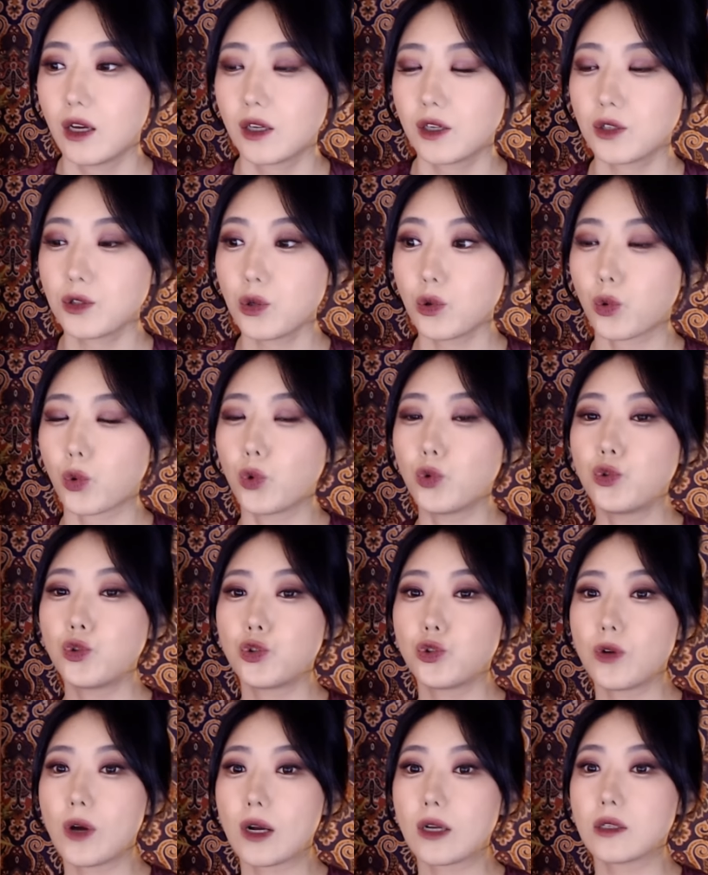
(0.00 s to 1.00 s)
그래서
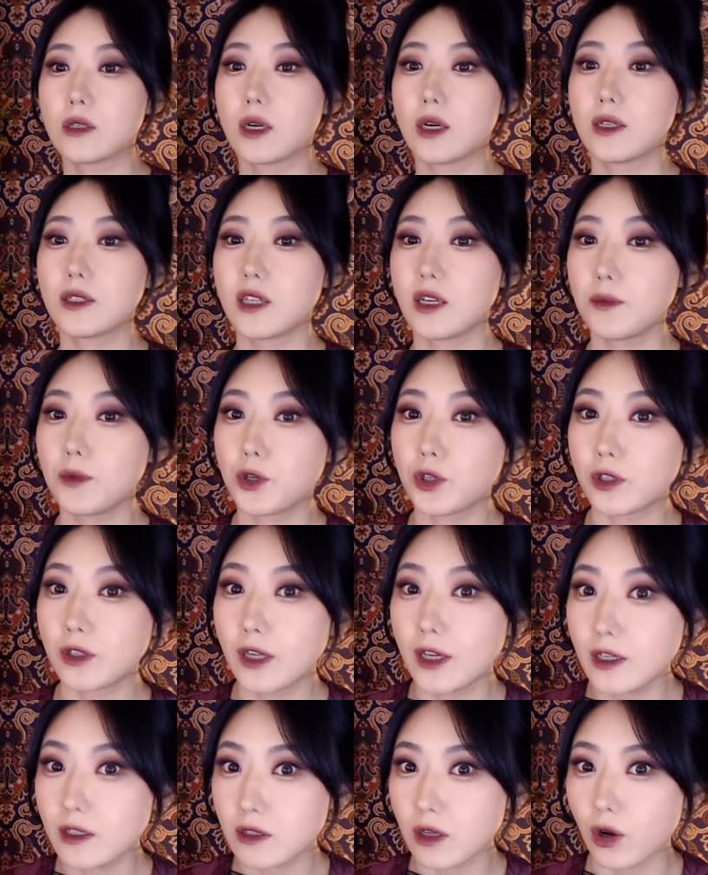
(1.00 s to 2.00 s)
곤충학자가
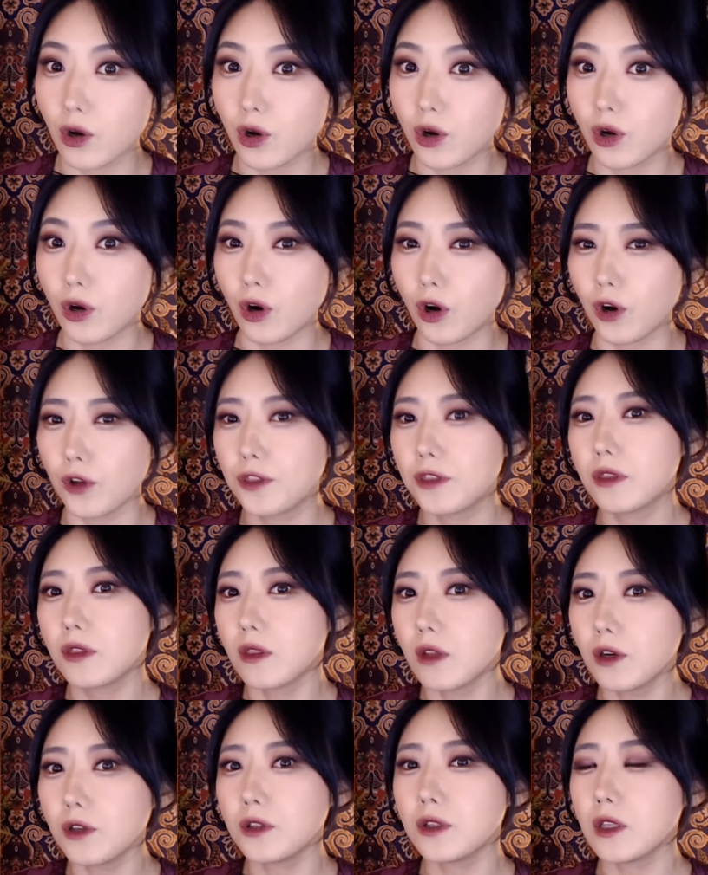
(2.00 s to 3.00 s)
참여를 해서
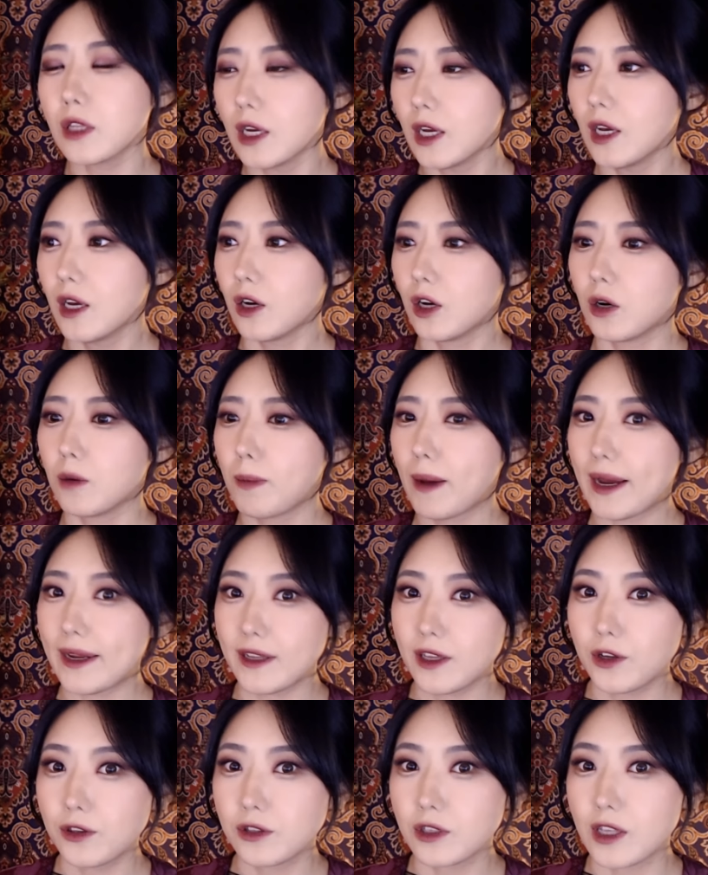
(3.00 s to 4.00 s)
어떤 어,
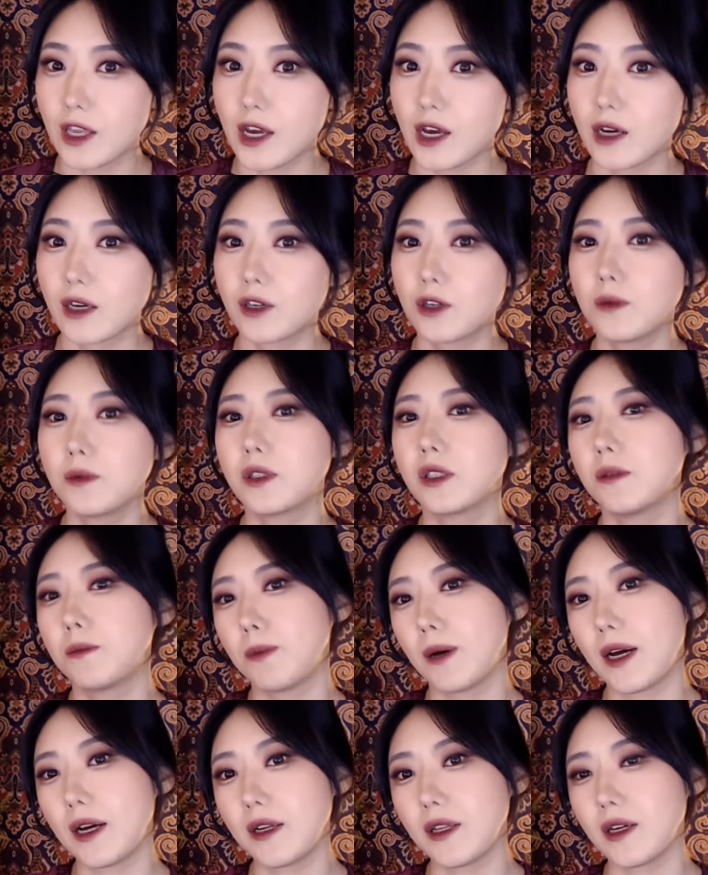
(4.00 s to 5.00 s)
파리였느냐, 그럼 그
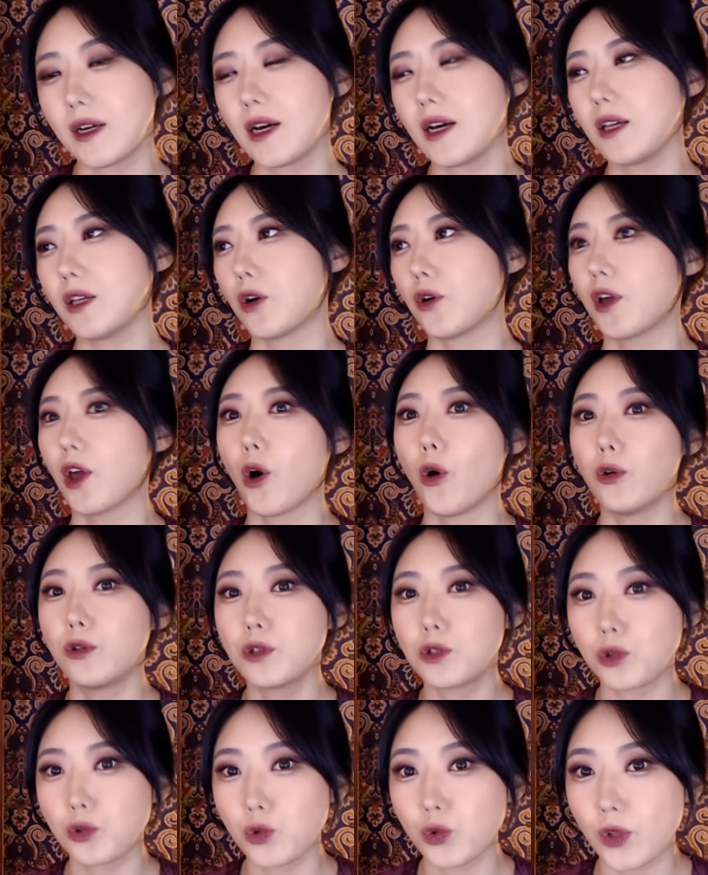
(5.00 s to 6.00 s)
파리가 여기에
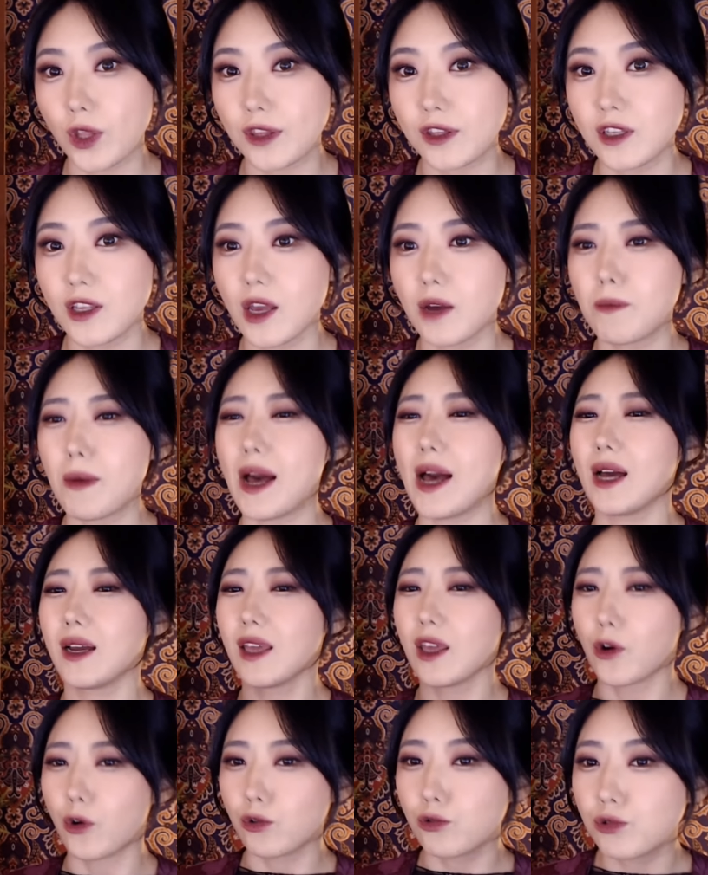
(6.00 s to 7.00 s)
어느 정도 됐느냐 막
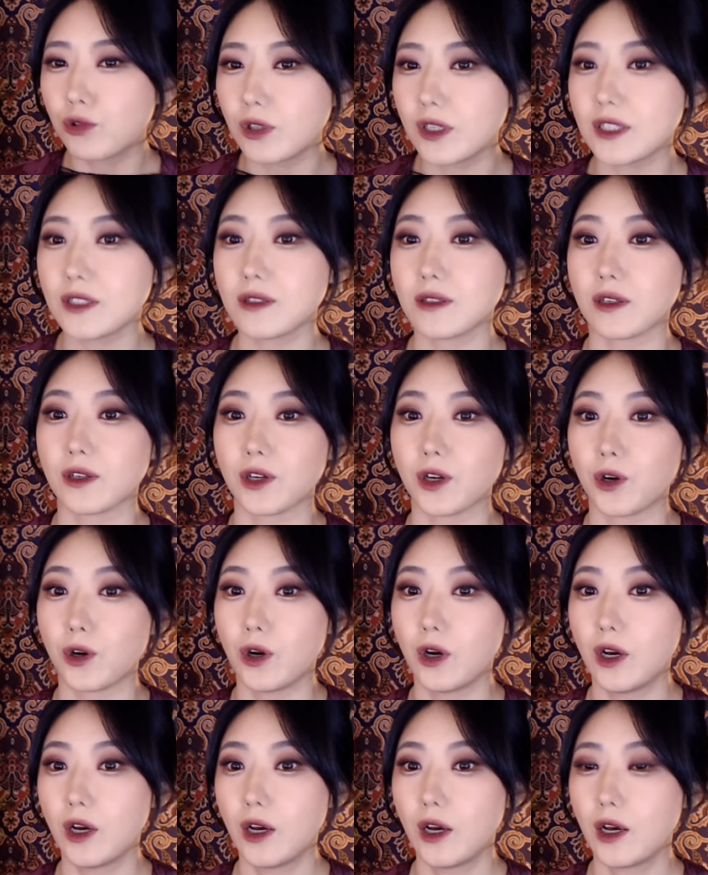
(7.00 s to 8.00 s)
연구를 했어요.
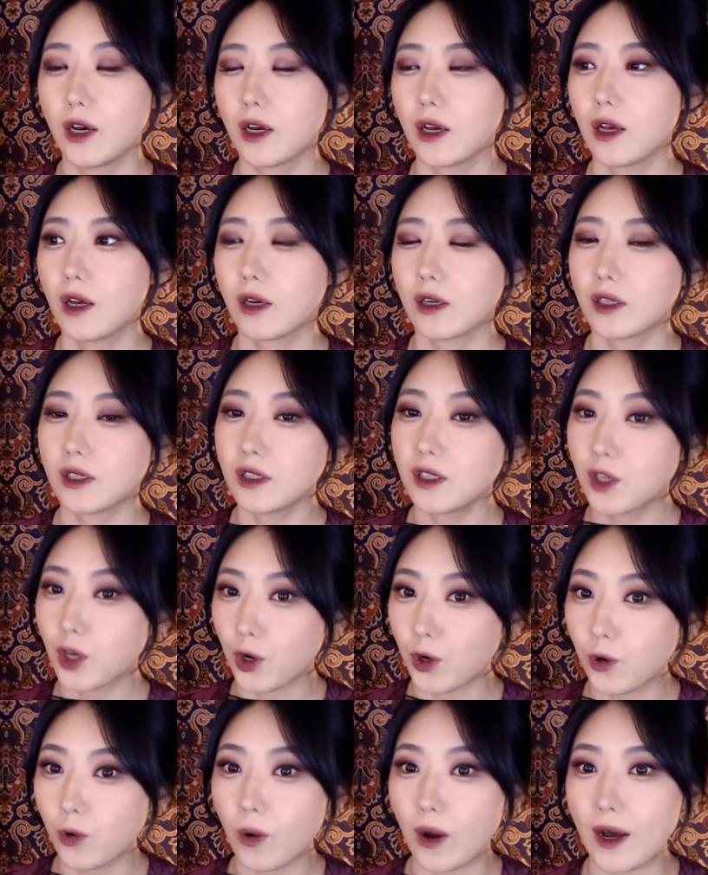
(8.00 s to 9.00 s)
그
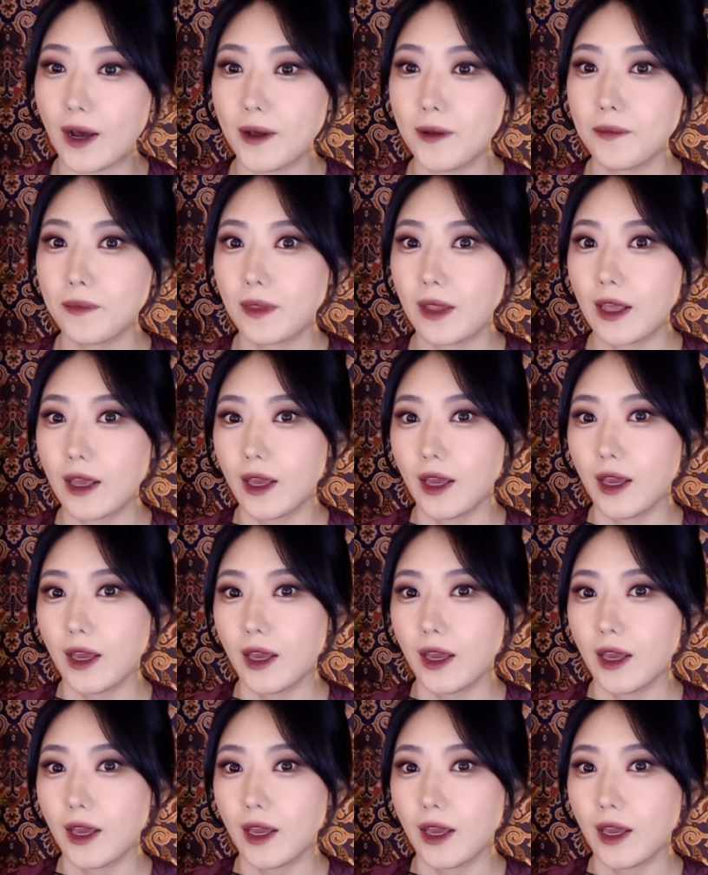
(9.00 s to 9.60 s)
결과